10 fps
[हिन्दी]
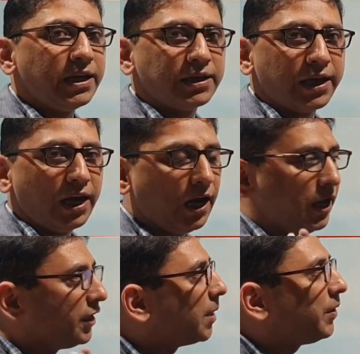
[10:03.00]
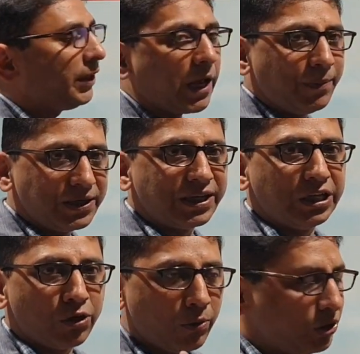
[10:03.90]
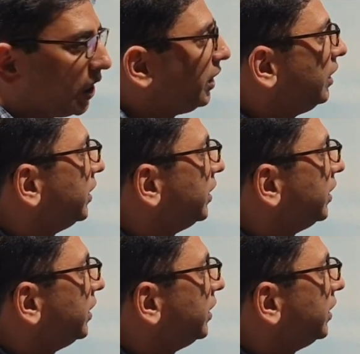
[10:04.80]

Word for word: किया जाएगा लेकिन आपकी टाइपिंग स्किल जो है वो चेक की